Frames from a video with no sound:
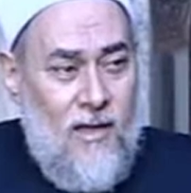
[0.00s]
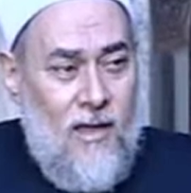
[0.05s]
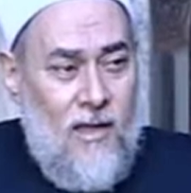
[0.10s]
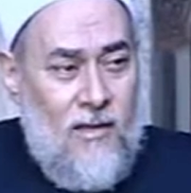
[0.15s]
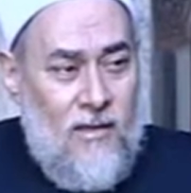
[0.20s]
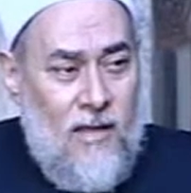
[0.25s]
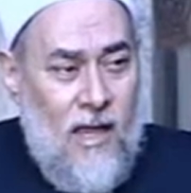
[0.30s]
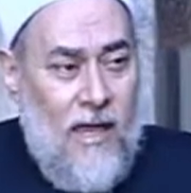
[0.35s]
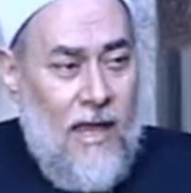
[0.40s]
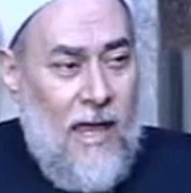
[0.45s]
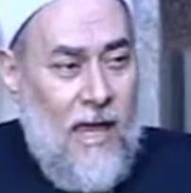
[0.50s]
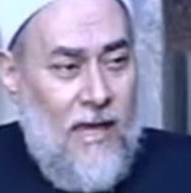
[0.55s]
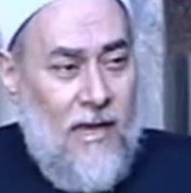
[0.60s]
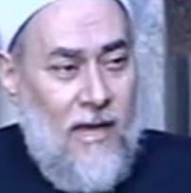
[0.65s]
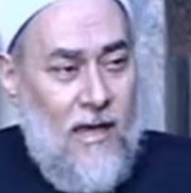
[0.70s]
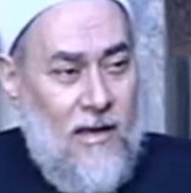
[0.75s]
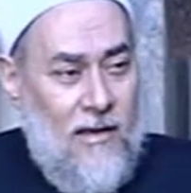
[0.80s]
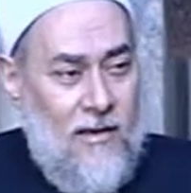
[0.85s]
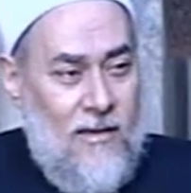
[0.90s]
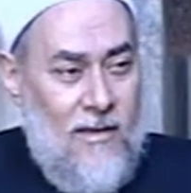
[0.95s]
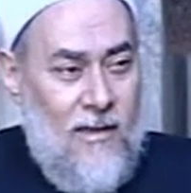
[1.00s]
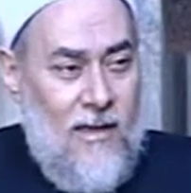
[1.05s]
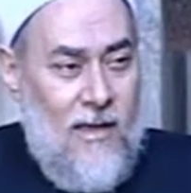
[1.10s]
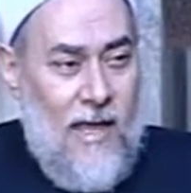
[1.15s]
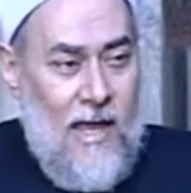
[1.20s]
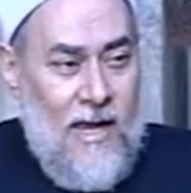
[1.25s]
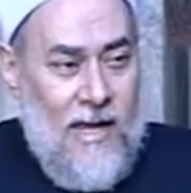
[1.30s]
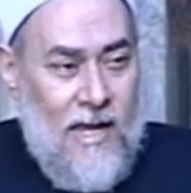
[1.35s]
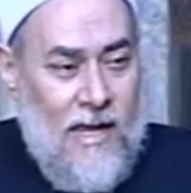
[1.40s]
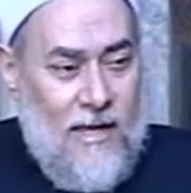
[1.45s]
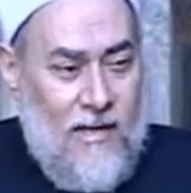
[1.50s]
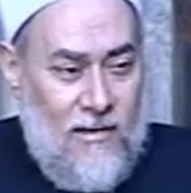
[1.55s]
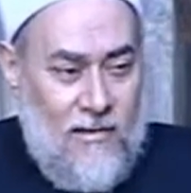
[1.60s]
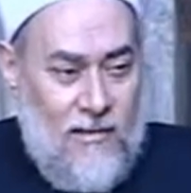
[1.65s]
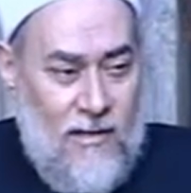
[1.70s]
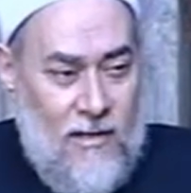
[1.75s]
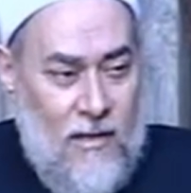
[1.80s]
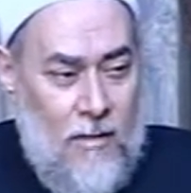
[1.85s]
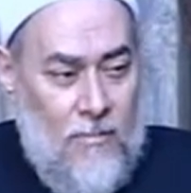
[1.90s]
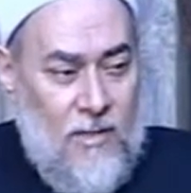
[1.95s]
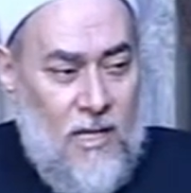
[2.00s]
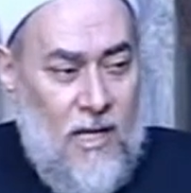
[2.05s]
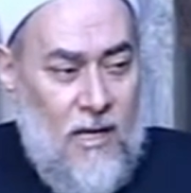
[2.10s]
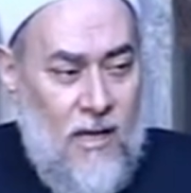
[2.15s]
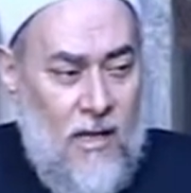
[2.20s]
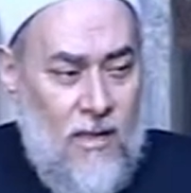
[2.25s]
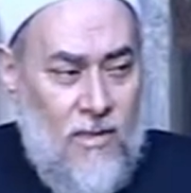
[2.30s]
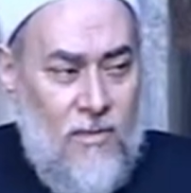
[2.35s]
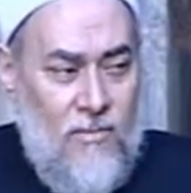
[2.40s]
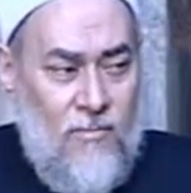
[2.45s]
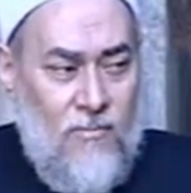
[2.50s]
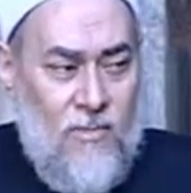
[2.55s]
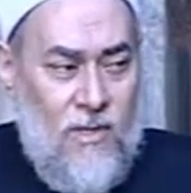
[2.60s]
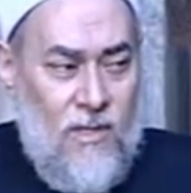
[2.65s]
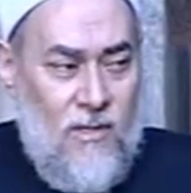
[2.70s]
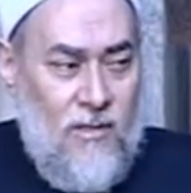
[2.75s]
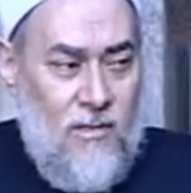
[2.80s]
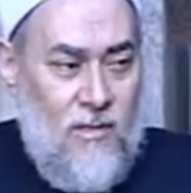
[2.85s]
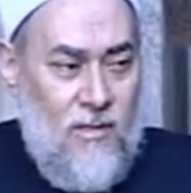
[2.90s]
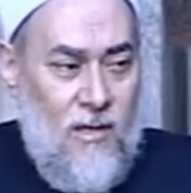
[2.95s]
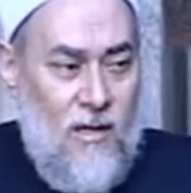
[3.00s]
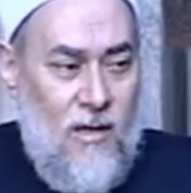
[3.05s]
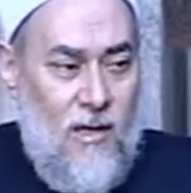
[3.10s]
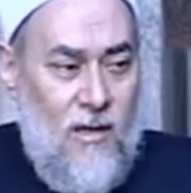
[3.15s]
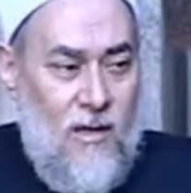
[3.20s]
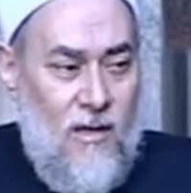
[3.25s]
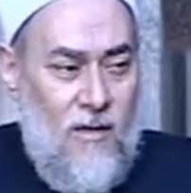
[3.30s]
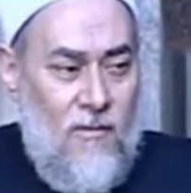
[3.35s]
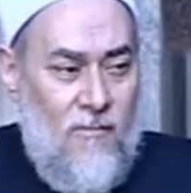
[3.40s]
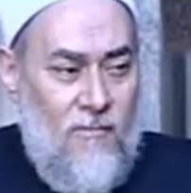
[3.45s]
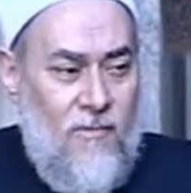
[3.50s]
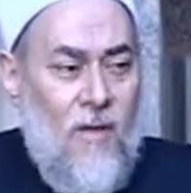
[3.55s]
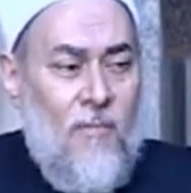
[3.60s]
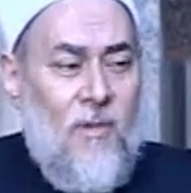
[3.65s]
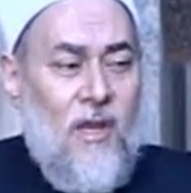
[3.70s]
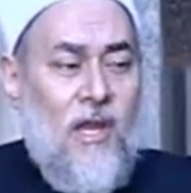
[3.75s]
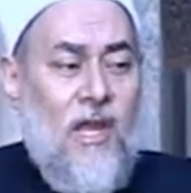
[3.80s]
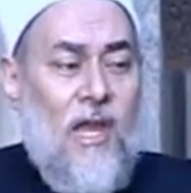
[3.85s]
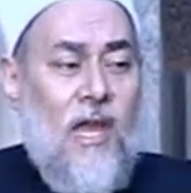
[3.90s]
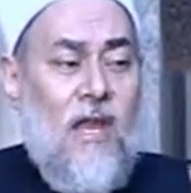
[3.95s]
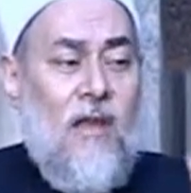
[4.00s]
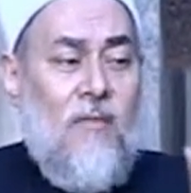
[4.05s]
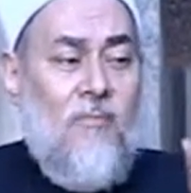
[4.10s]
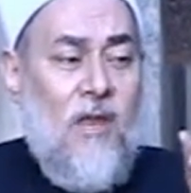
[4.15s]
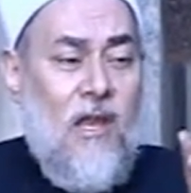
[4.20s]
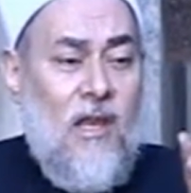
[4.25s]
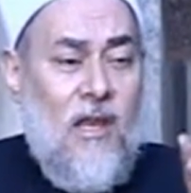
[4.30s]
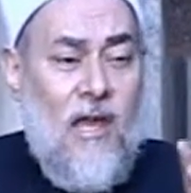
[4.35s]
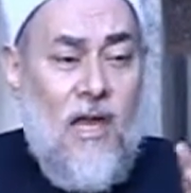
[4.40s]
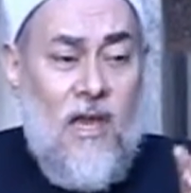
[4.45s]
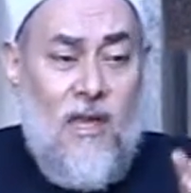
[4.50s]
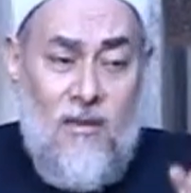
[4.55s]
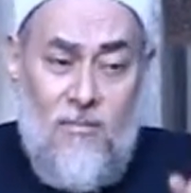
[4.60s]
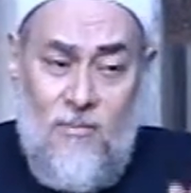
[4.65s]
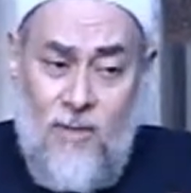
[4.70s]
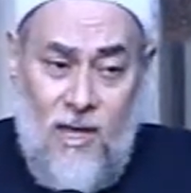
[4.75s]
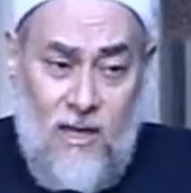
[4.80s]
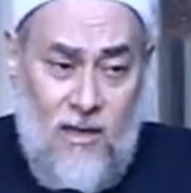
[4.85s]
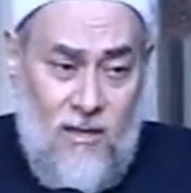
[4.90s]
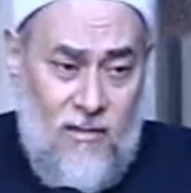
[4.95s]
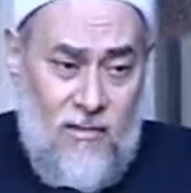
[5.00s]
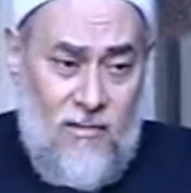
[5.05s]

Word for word: تخيل أنك ارتكبت الإثم فمن حلم الله بك